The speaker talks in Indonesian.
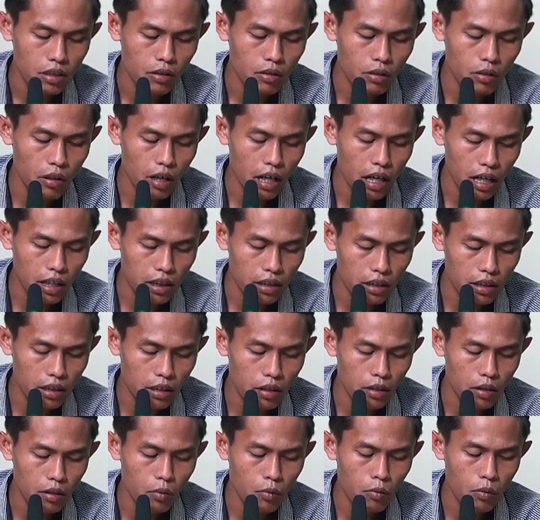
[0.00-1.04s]
taat
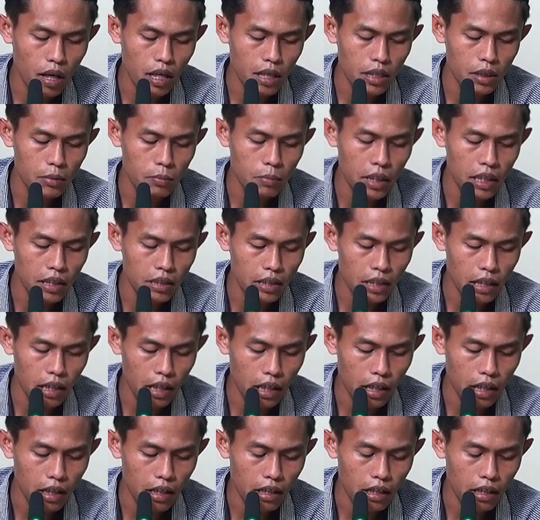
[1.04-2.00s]
wa ibadah